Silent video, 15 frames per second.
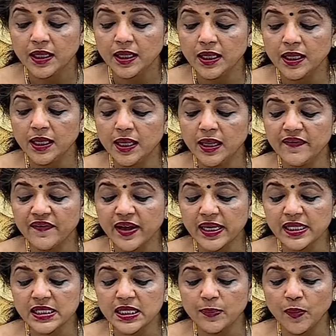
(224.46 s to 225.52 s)
இல்லைன்னா
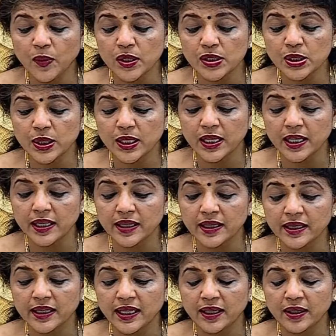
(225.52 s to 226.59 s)
வேக்சின் போட சொல்கிறாங்க
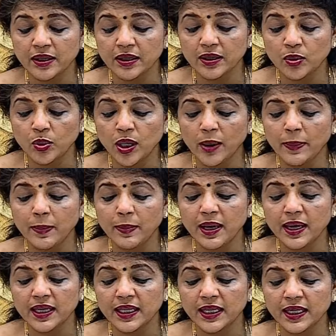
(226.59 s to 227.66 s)
எனக்கு
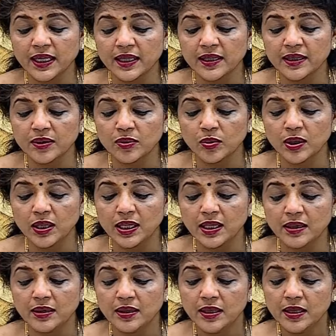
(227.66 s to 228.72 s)
குழப்பமாக இருக்கிறது உங்கள்
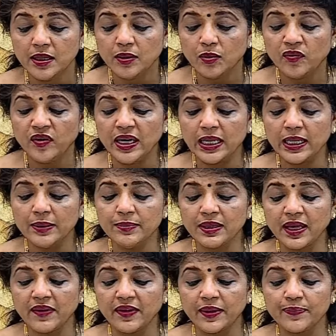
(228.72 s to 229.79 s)
விளக்கம்
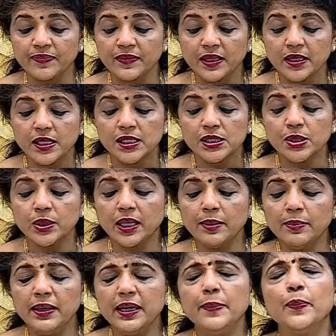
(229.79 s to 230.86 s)
தேவை ஸோ
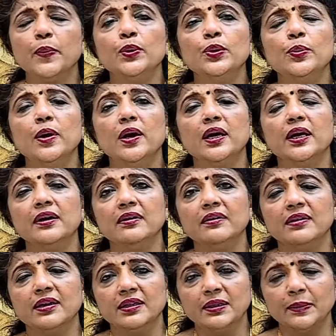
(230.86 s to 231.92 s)
கண்மணி பொதுவாக
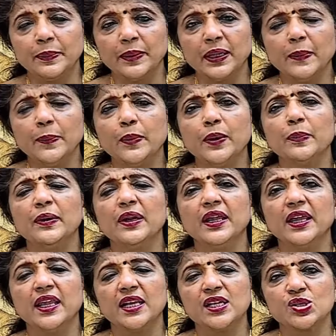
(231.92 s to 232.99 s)
அந்த பிறப்புறப்பில்
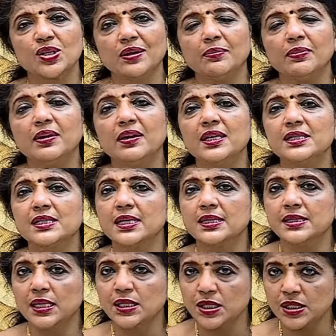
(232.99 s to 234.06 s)
எரிச்சல் பேர்னிங்
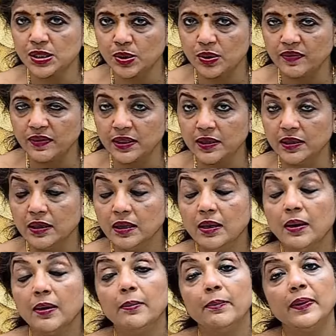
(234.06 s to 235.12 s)
சென்சேஷன் சொல்வது
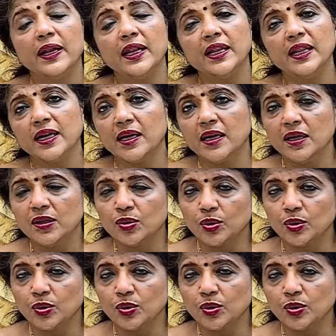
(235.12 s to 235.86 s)
பல நேரங்களில்